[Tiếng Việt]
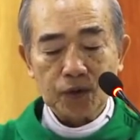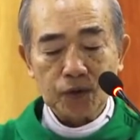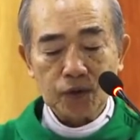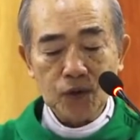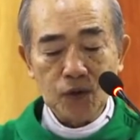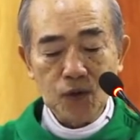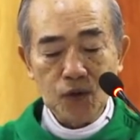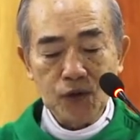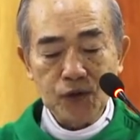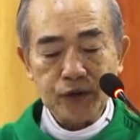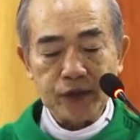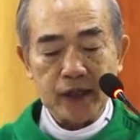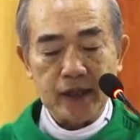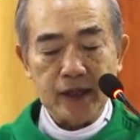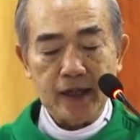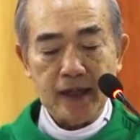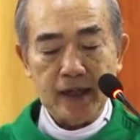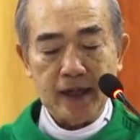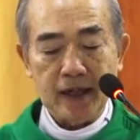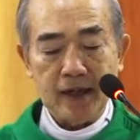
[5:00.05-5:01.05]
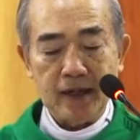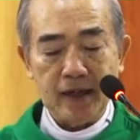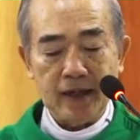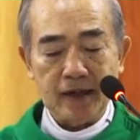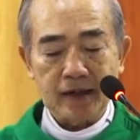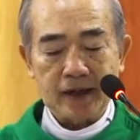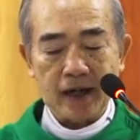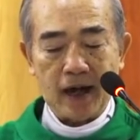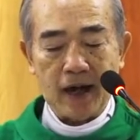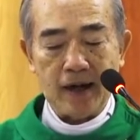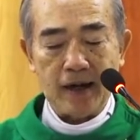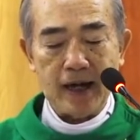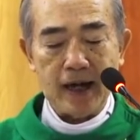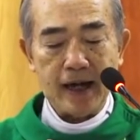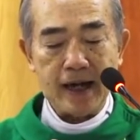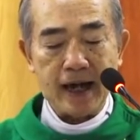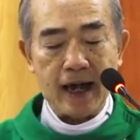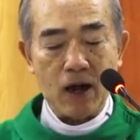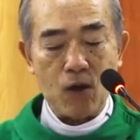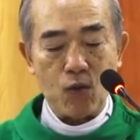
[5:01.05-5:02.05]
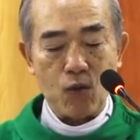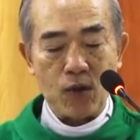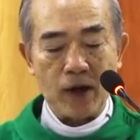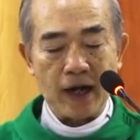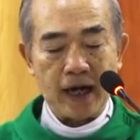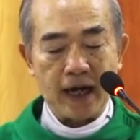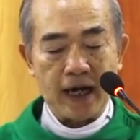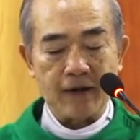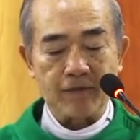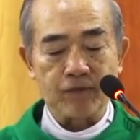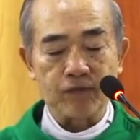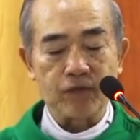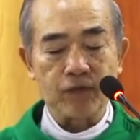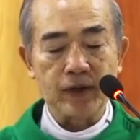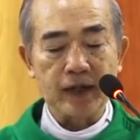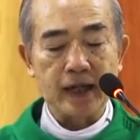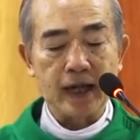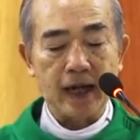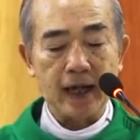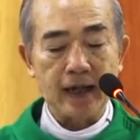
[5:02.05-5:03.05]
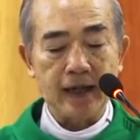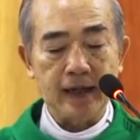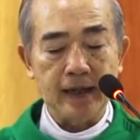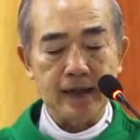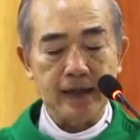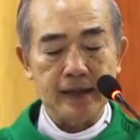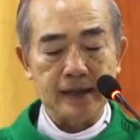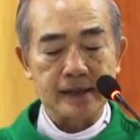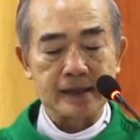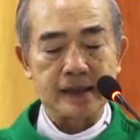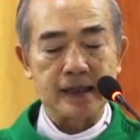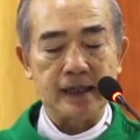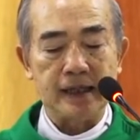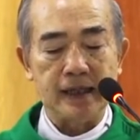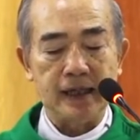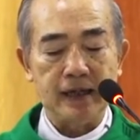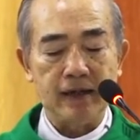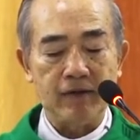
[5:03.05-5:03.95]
tu sĩ trở nên đồng nghiệp với các y sĩ